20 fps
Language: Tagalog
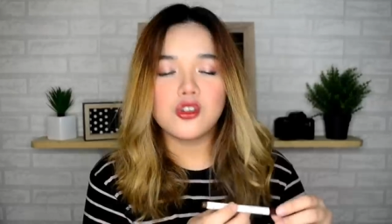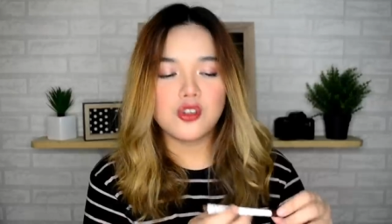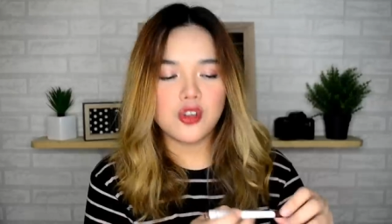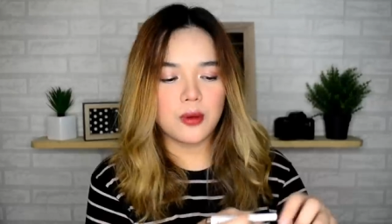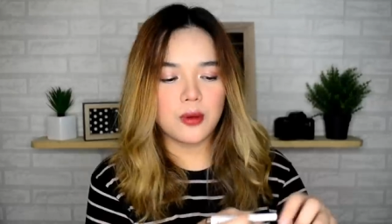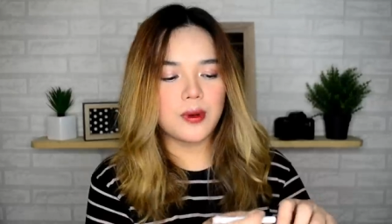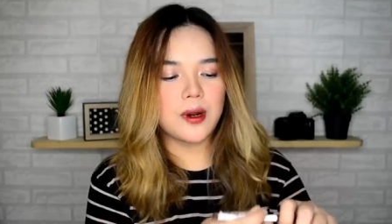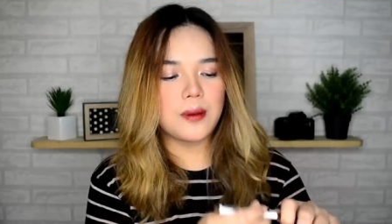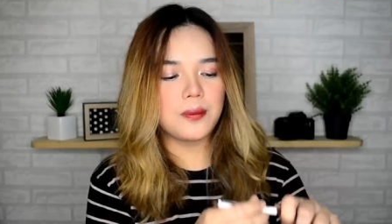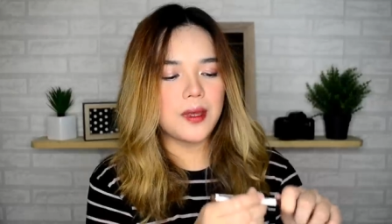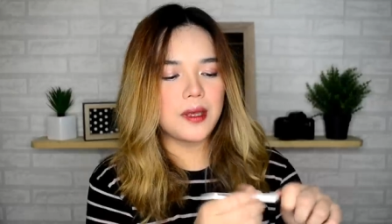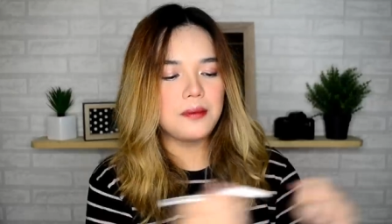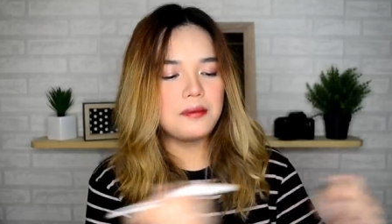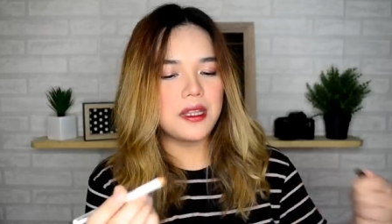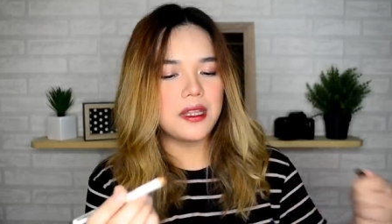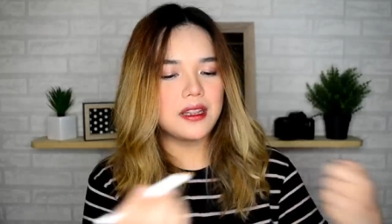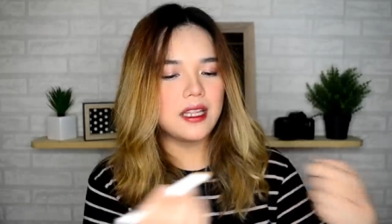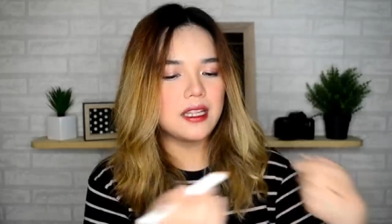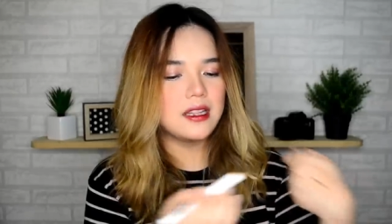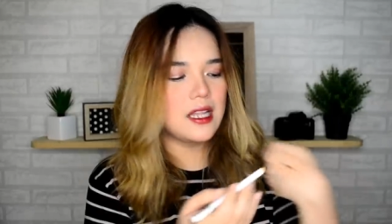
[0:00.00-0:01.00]
sobrang
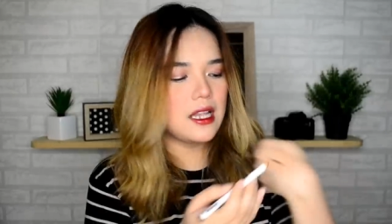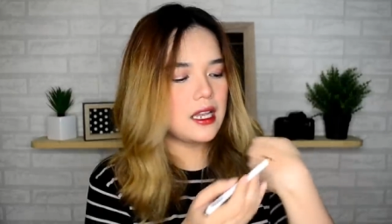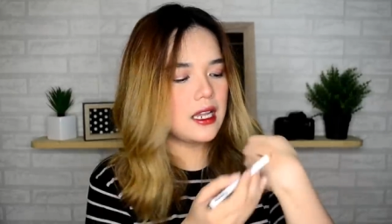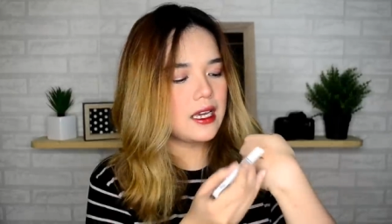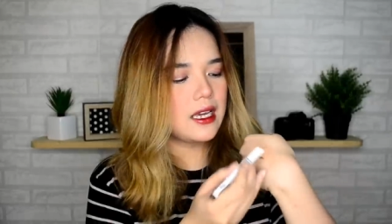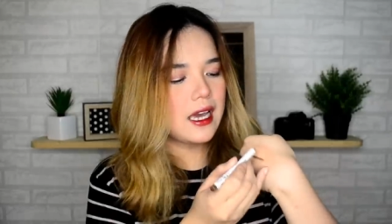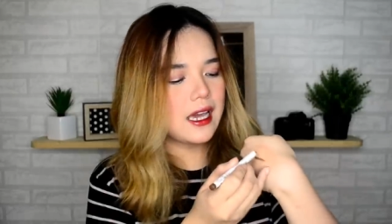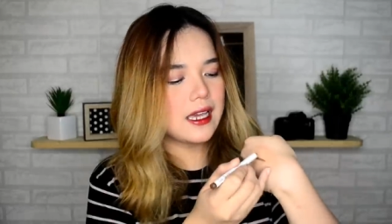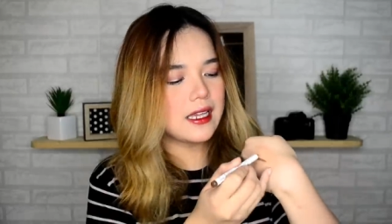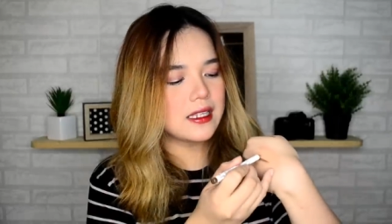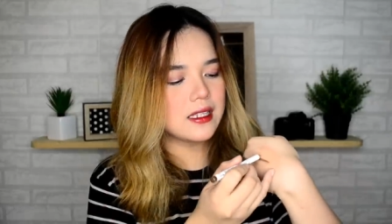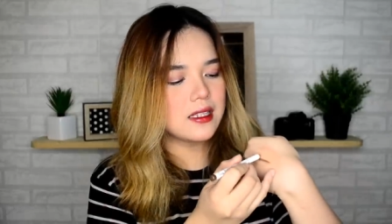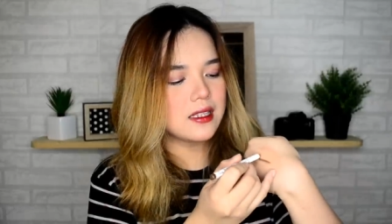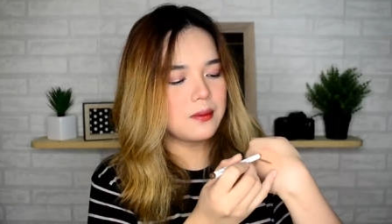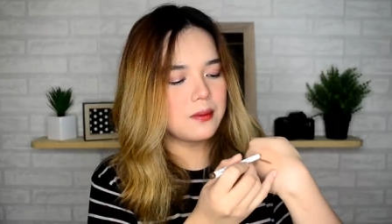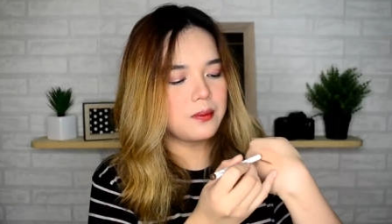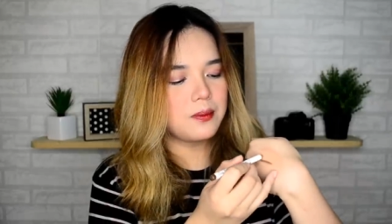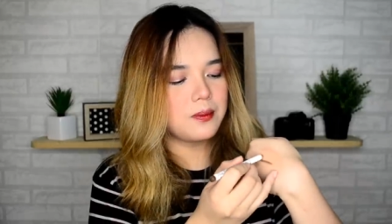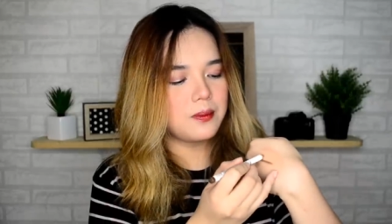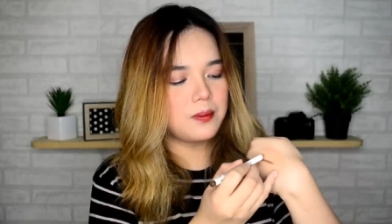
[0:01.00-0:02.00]
pigmented nila
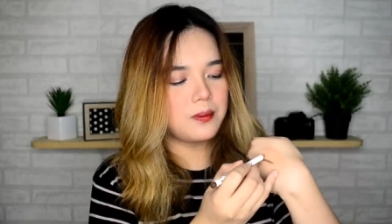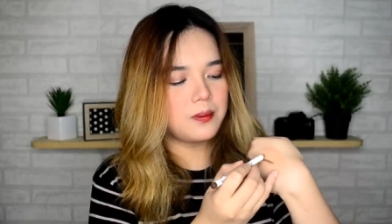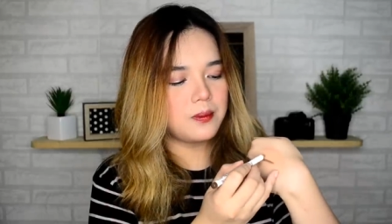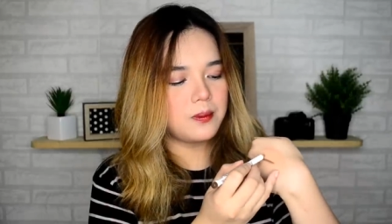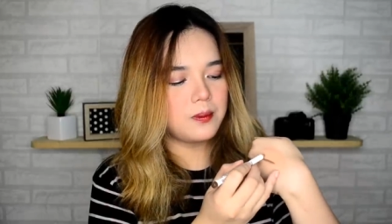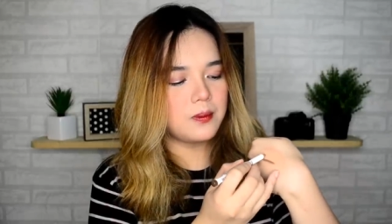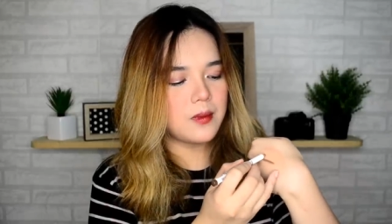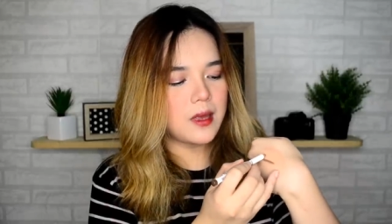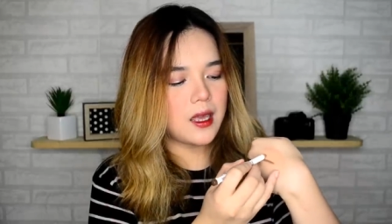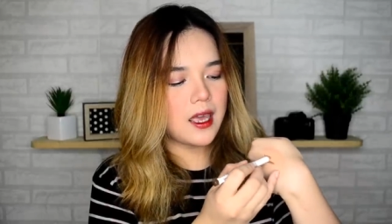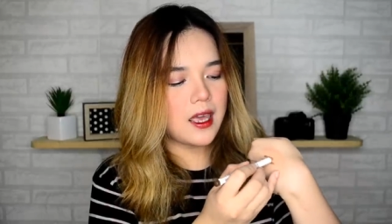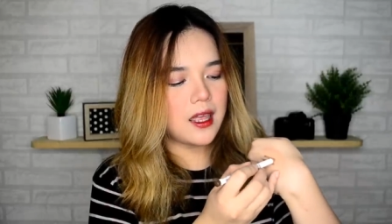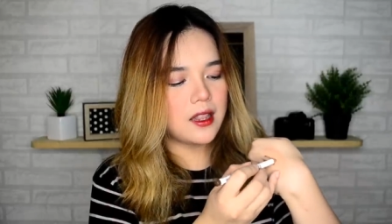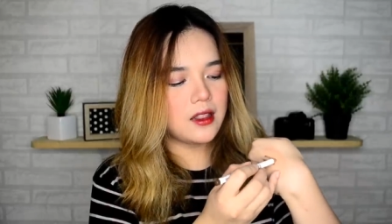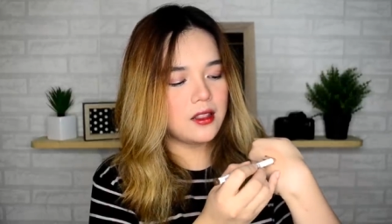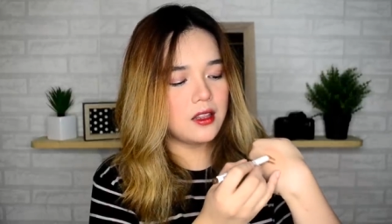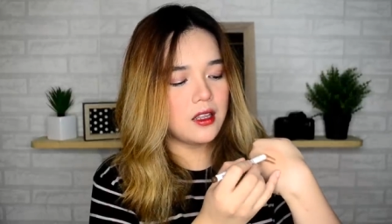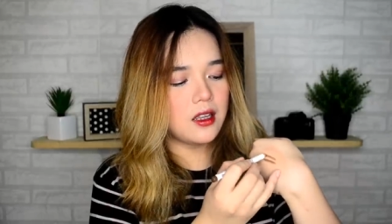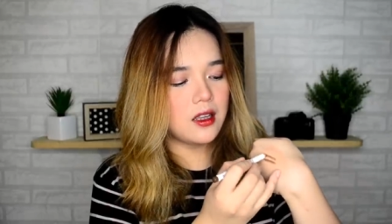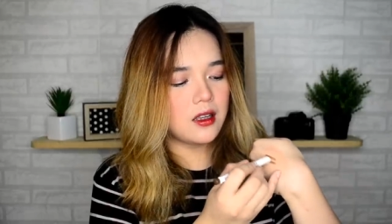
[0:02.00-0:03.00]
guys.
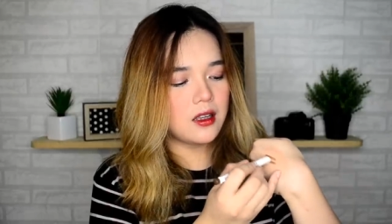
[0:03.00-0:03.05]
And